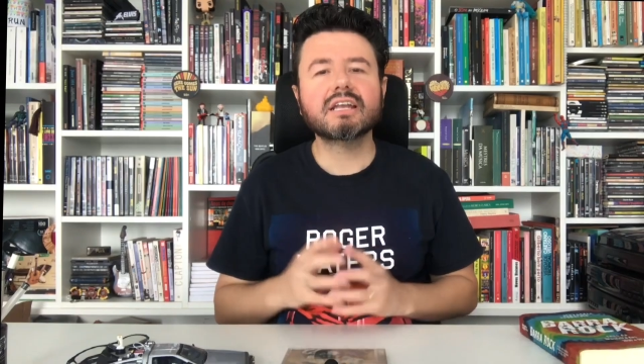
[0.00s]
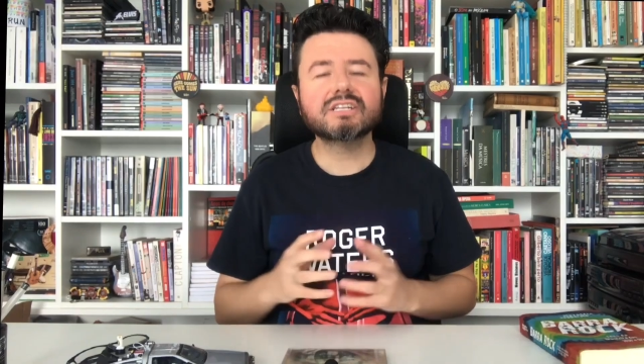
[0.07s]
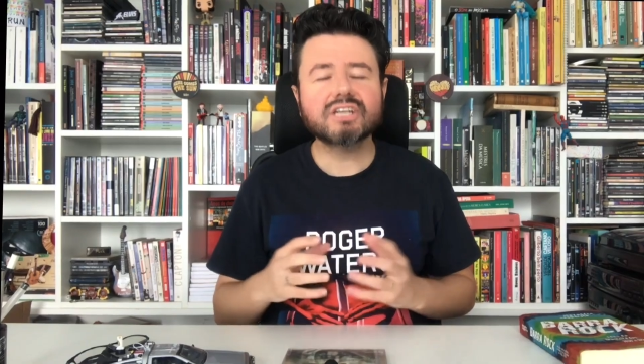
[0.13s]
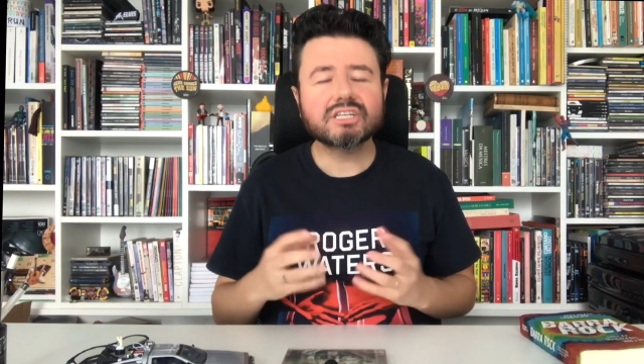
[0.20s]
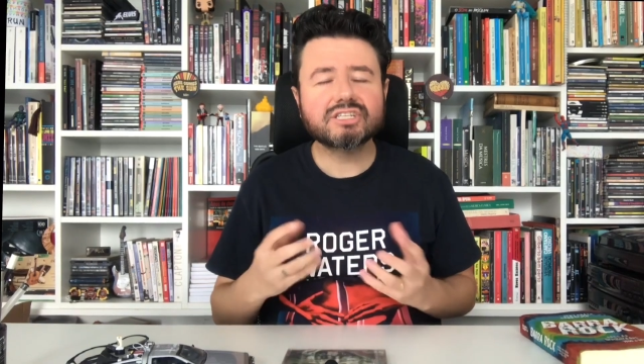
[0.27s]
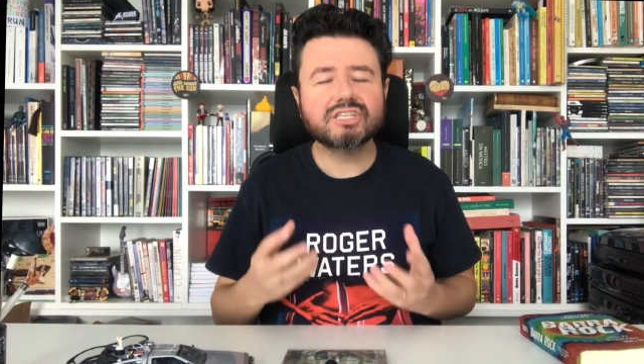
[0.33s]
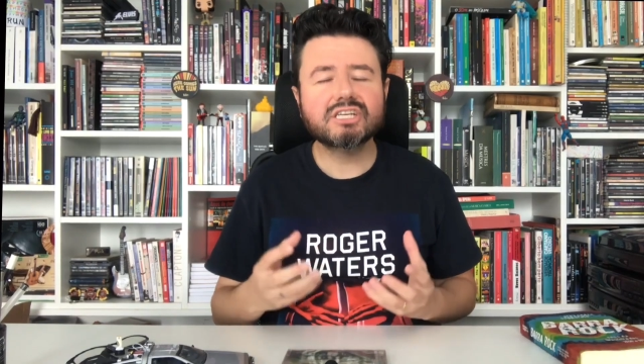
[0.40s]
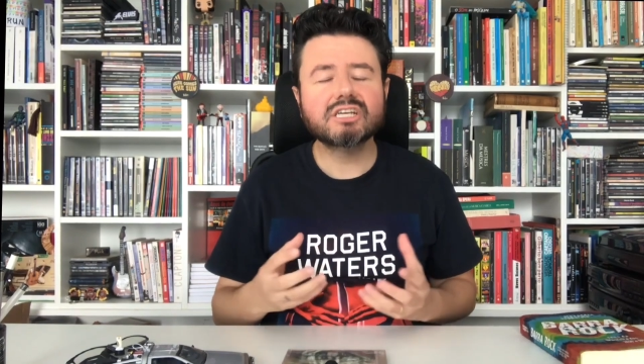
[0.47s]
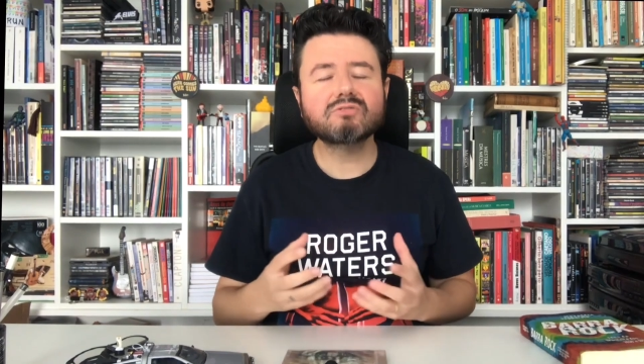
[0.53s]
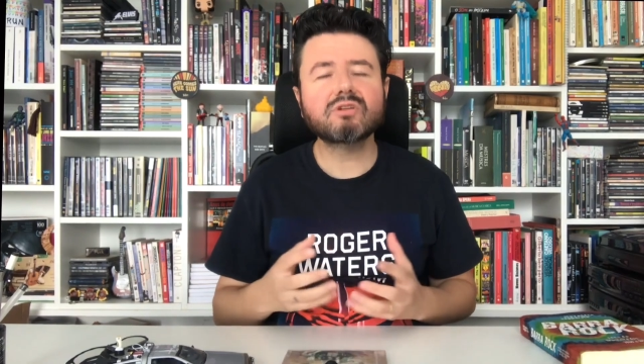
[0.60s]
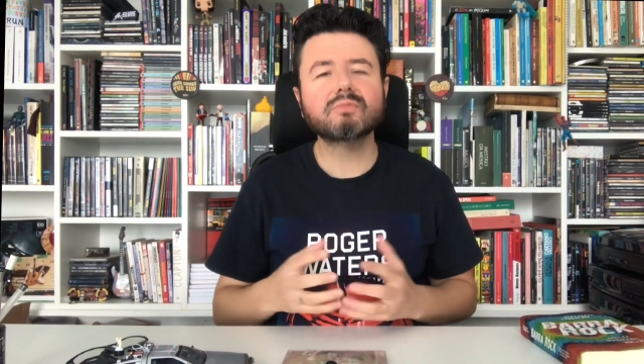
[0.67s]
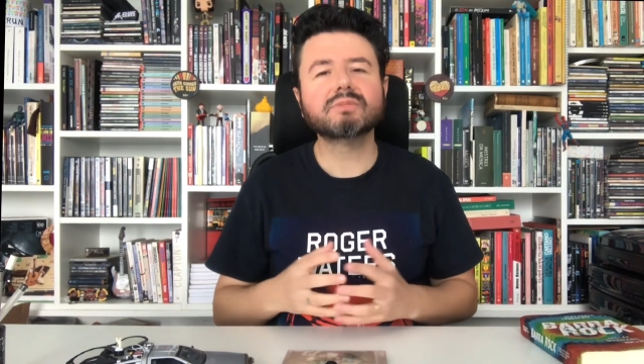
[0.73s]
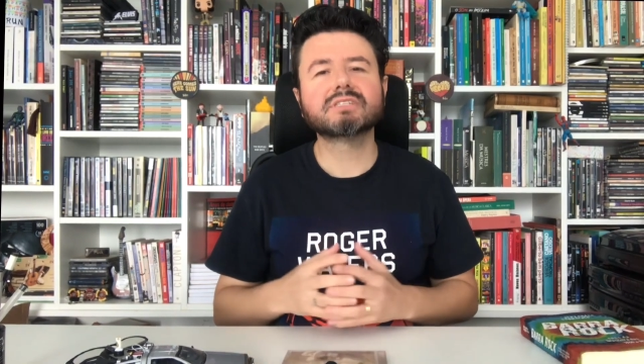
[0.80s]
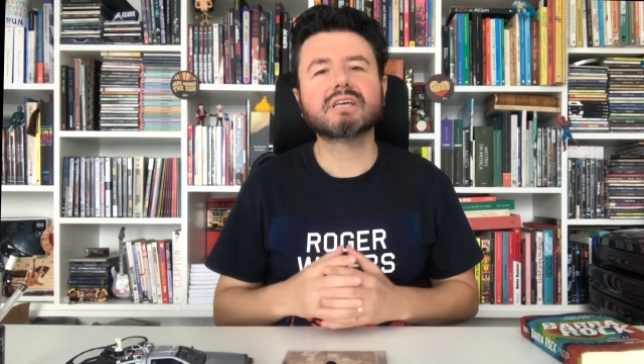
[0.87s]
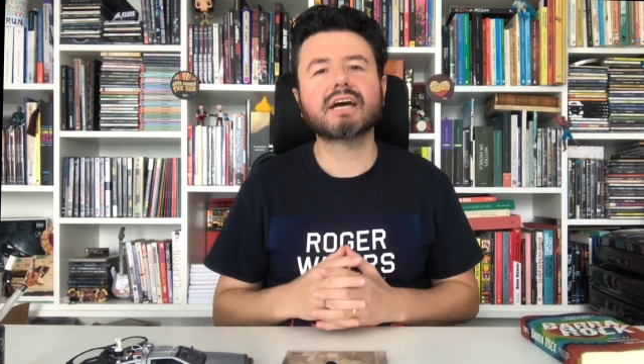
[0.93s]
Ele já tinha uma
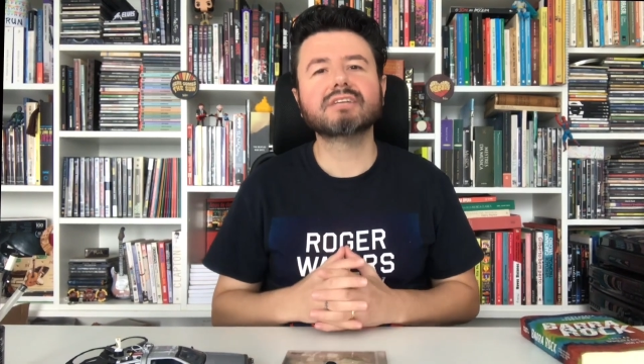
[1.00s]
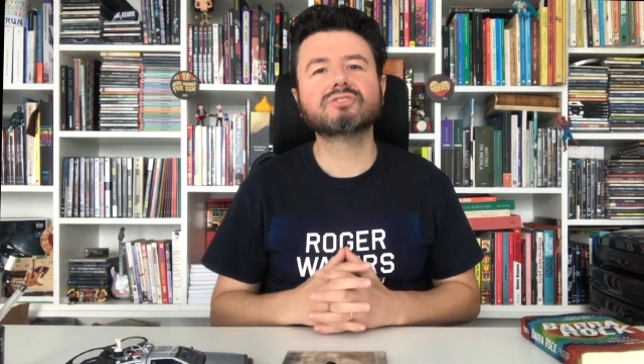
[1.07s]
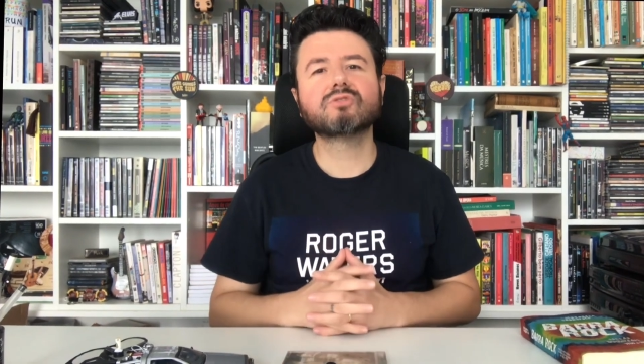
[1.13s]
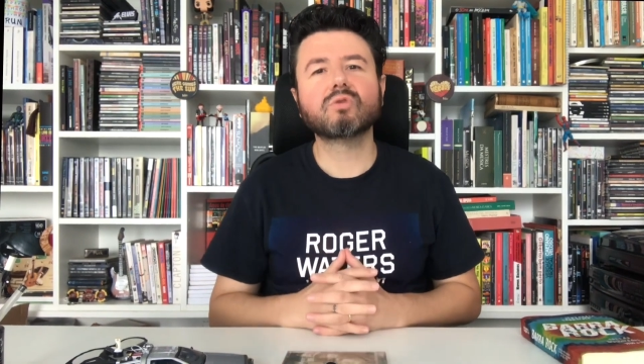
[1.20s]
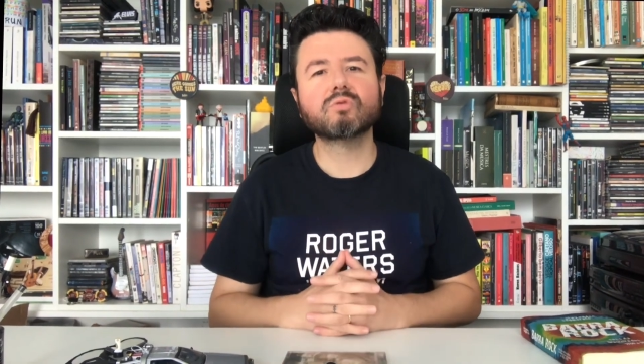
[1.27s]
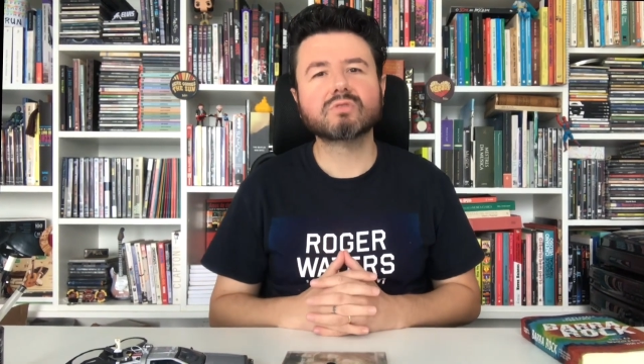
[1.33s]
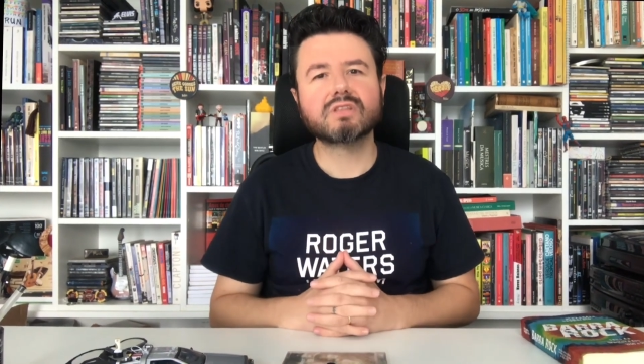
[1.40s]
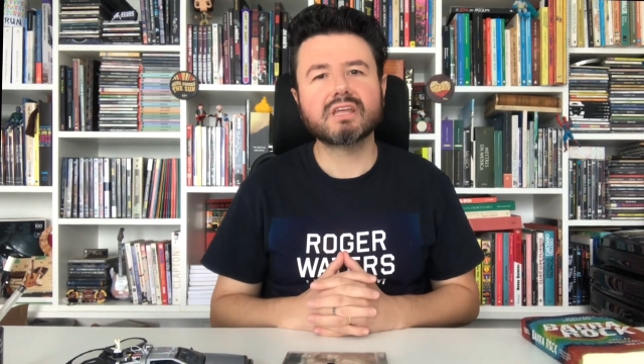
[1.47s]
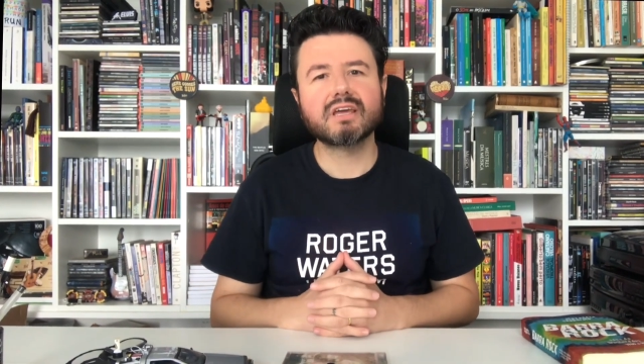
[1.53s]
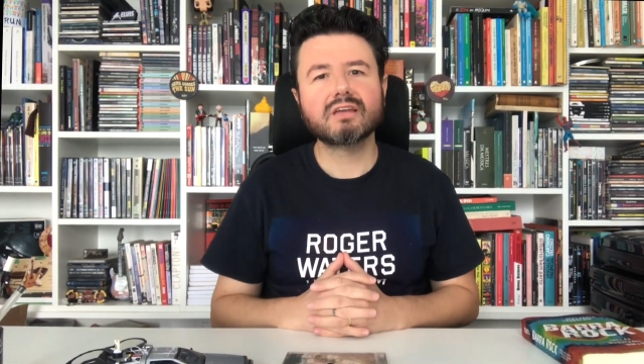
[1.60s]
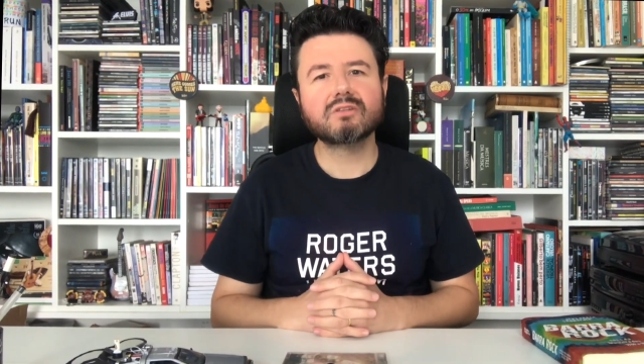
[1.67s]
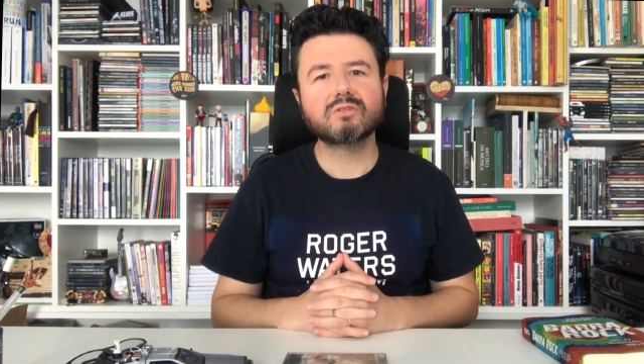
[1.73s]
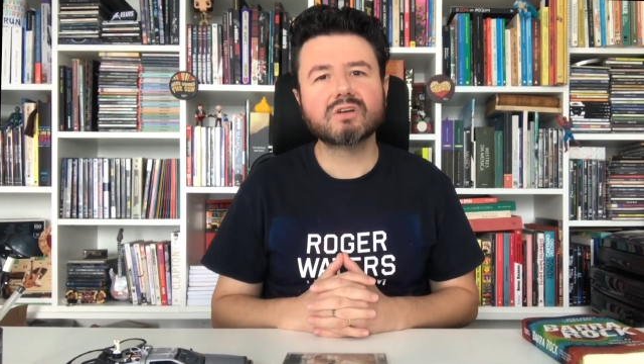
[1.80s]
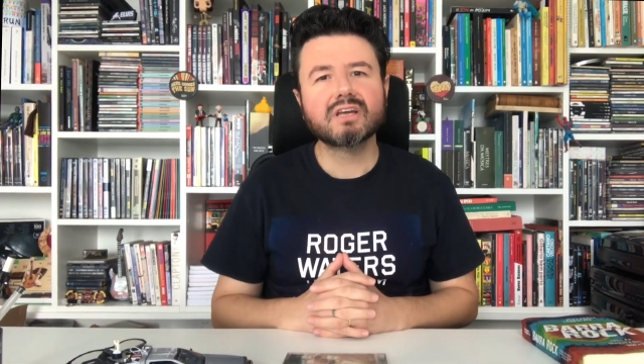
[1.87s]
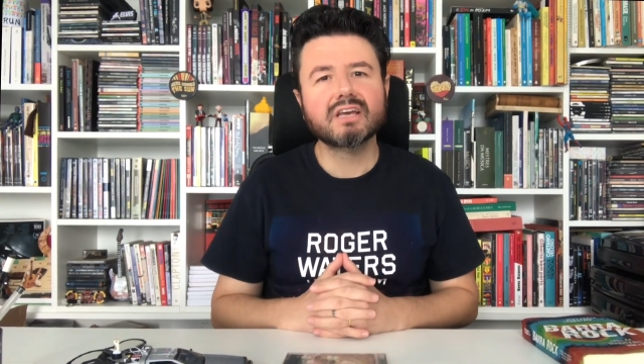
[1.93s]
amizade com o
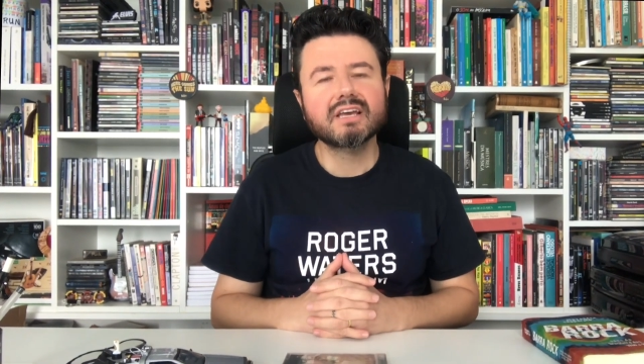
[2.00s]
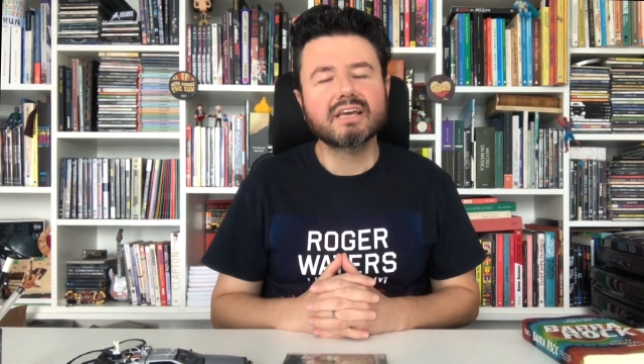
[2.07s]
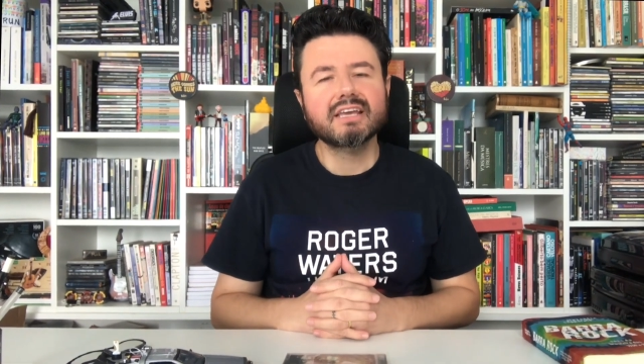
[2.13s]
Taylor